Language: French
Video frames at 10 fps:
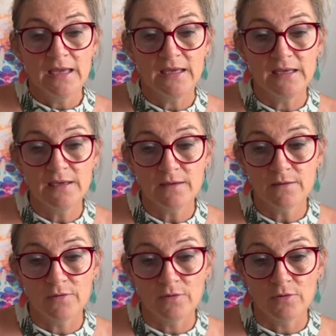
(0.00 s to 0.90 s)
et
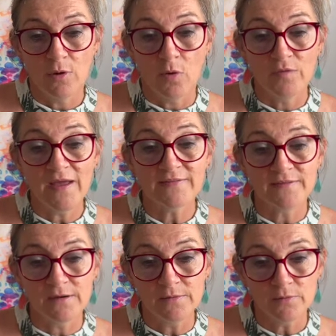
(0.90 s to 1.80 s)
euh, on
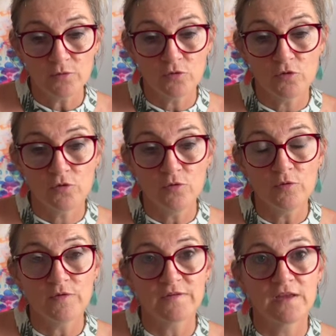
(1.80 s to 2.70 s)
attend que
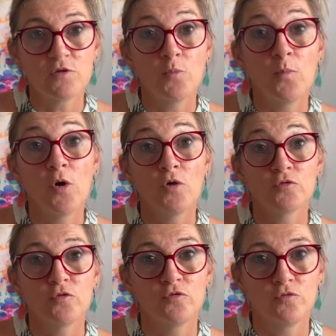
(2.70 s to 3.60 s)
cette
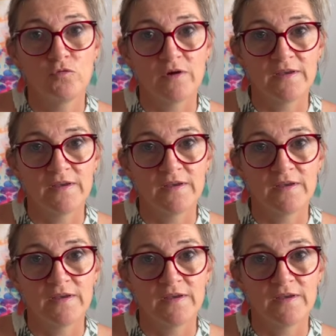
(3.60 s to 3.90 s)
porte s'ouvre.